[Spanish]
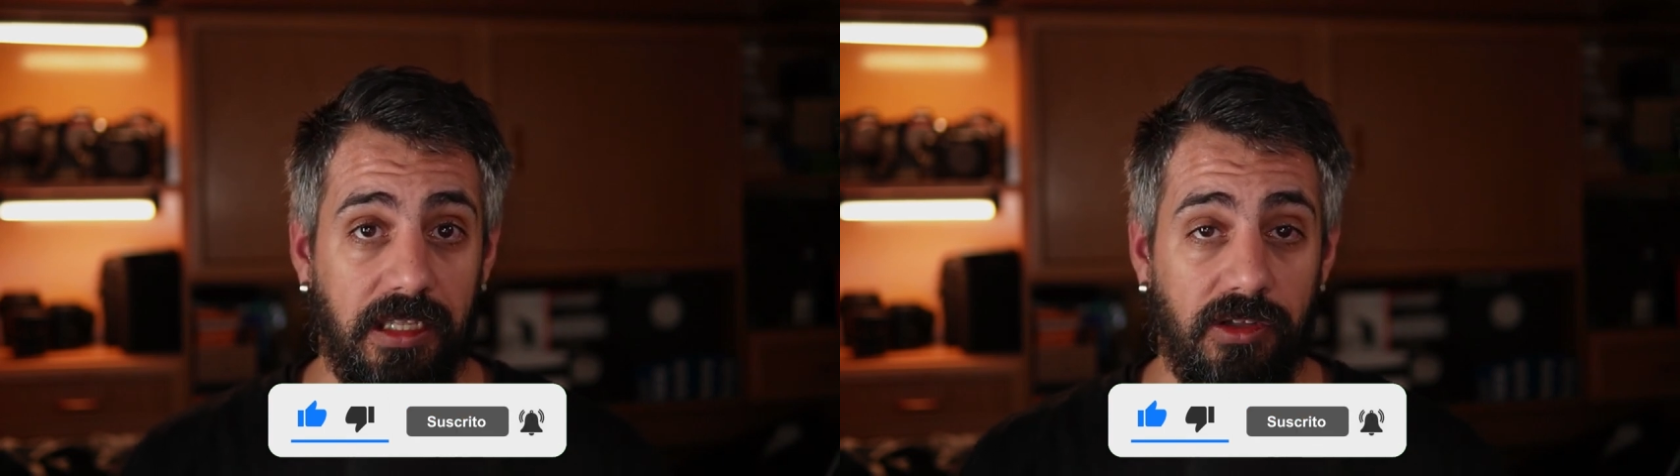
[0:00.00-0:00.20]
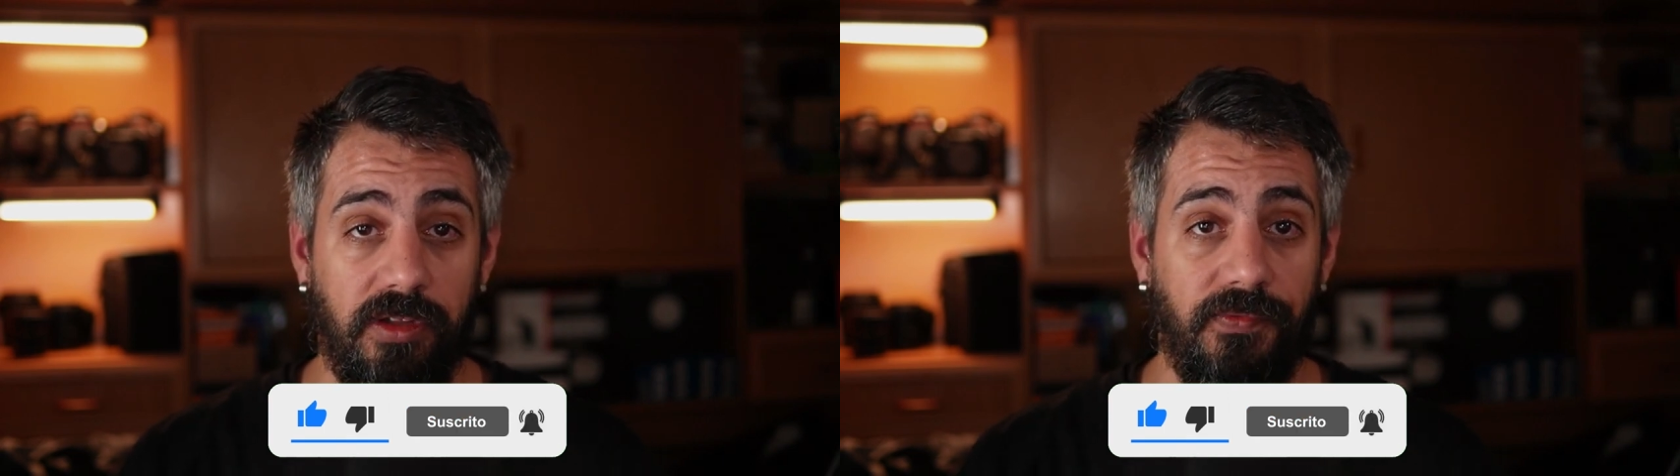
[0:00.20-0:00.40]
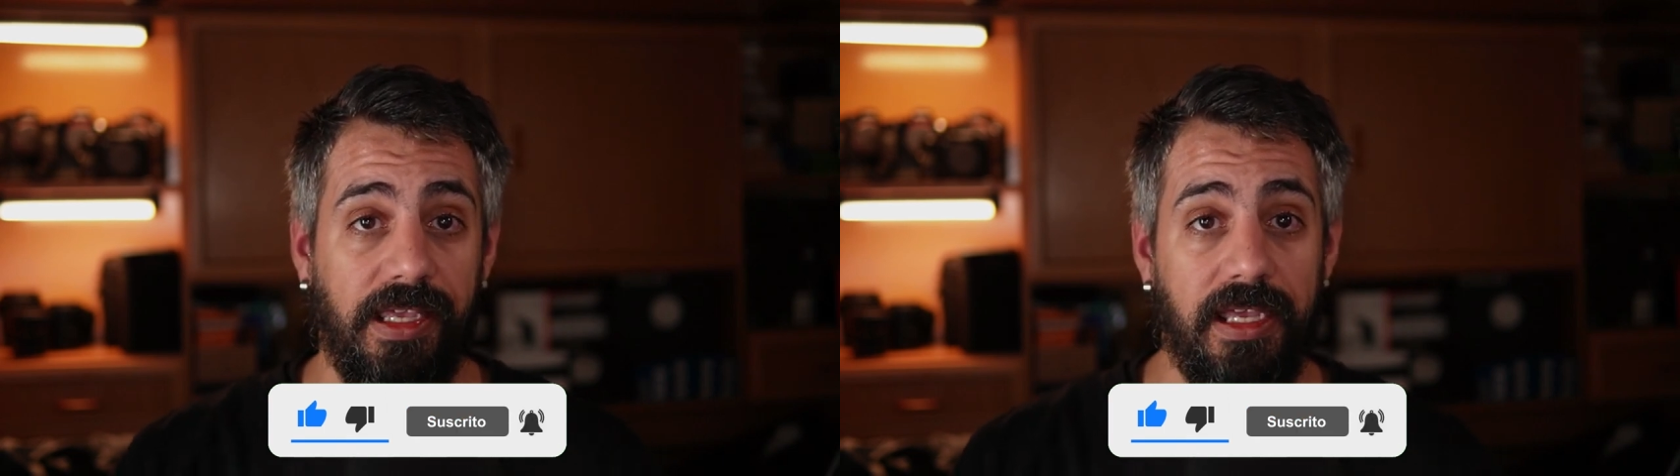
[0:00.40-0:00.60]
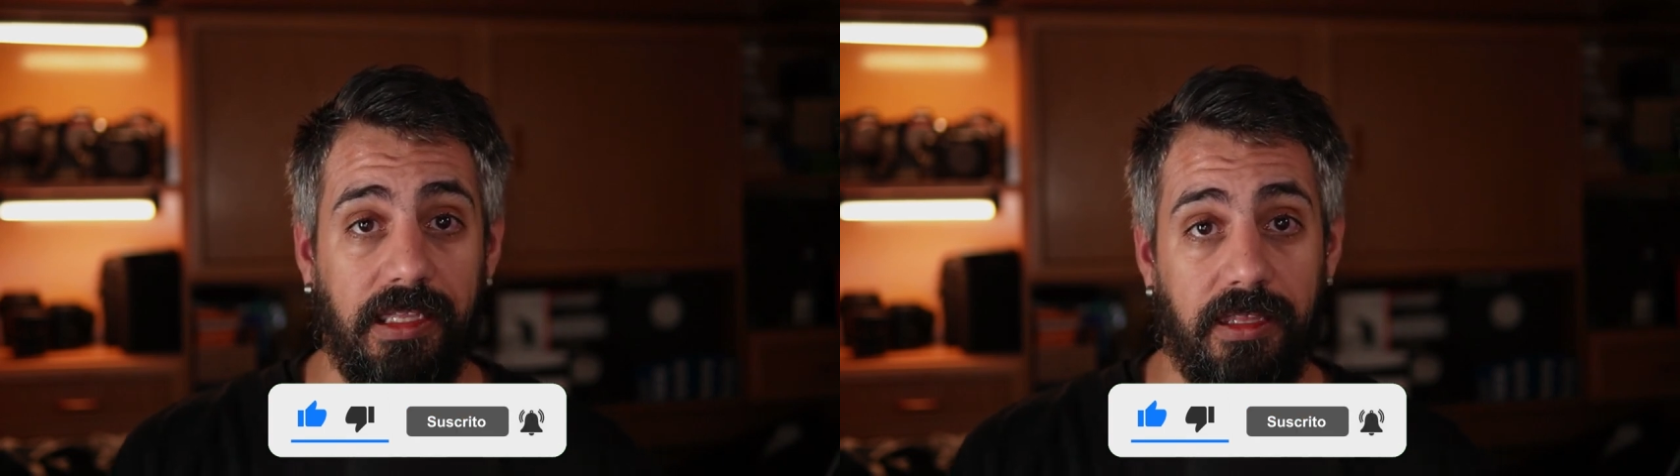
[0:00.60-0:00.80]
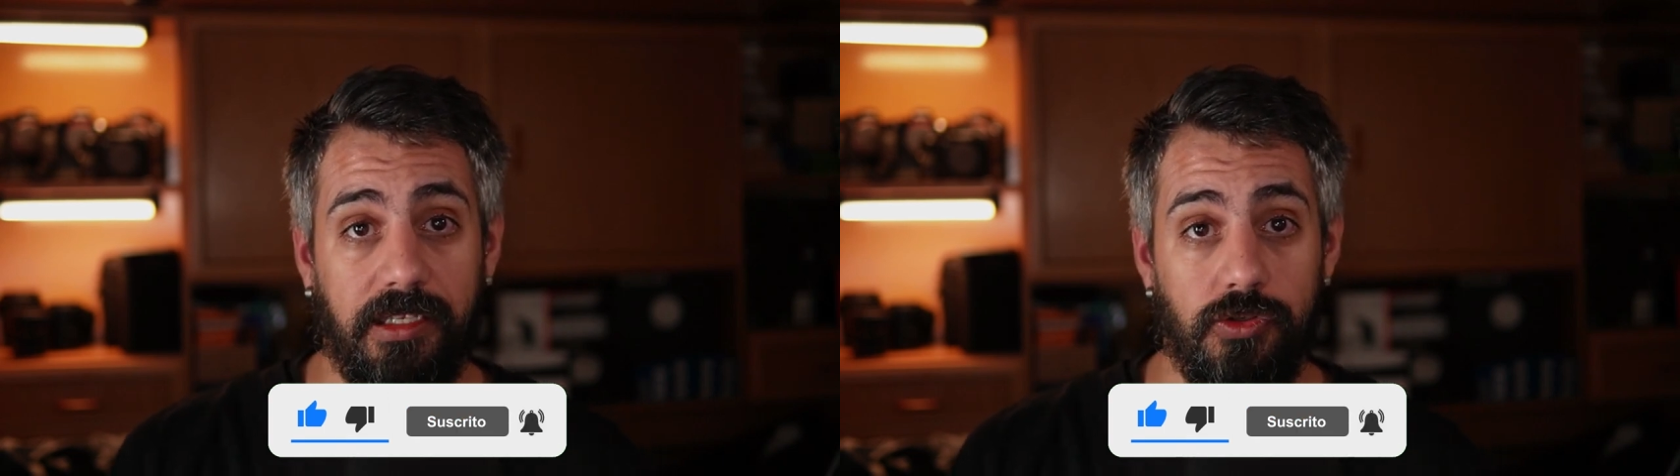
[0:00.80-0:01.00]
te notifican
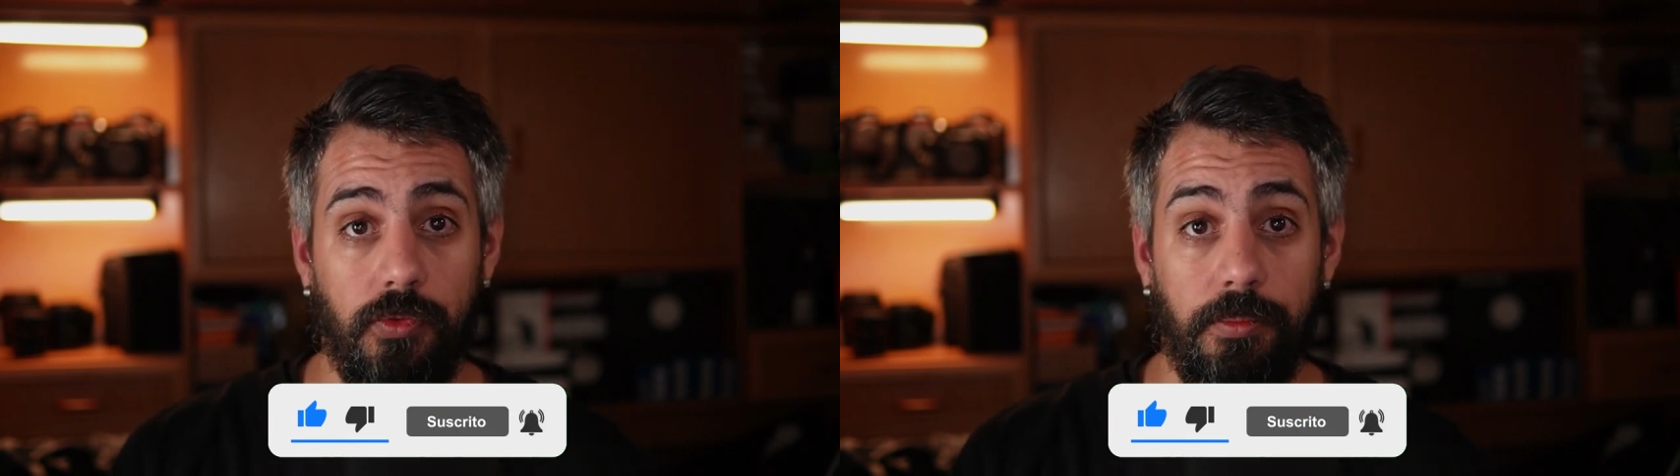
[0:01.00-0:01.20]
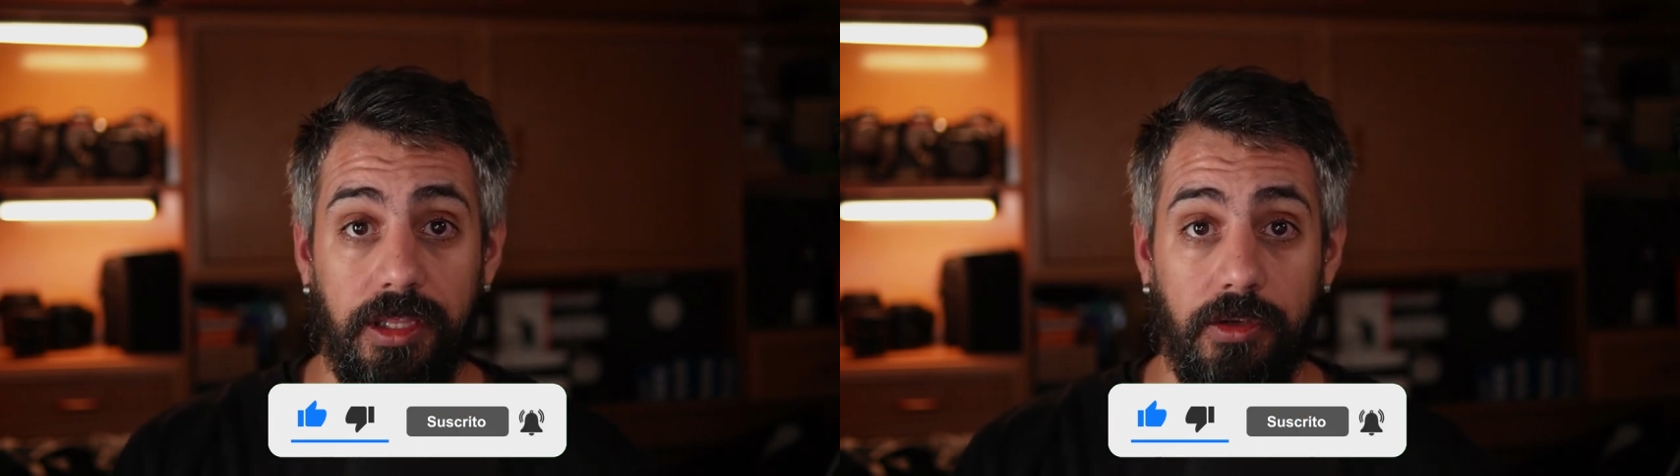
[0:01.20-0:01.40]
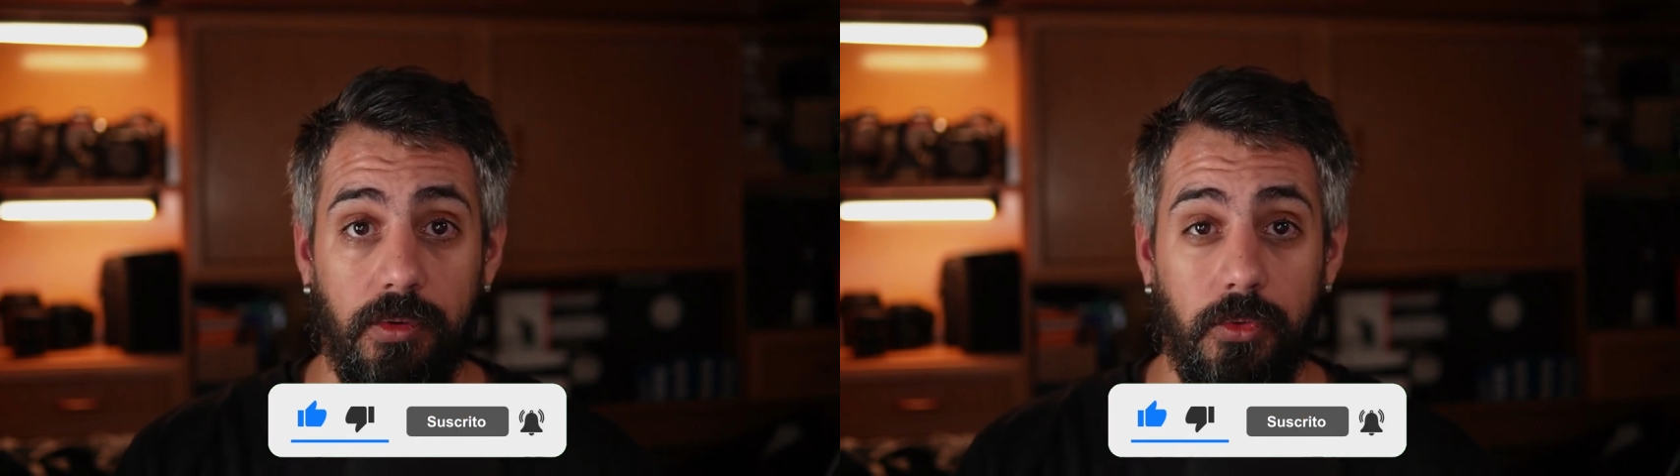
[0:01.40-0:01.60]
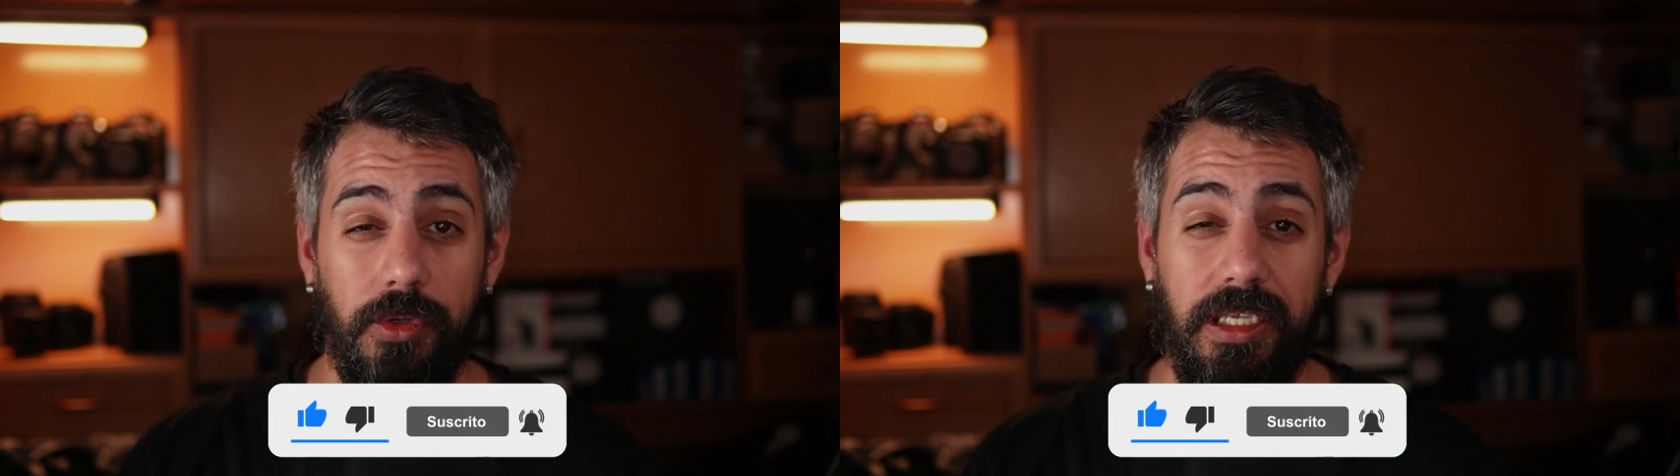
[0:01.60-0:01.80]
cada vez que subo un vídeo nuevo.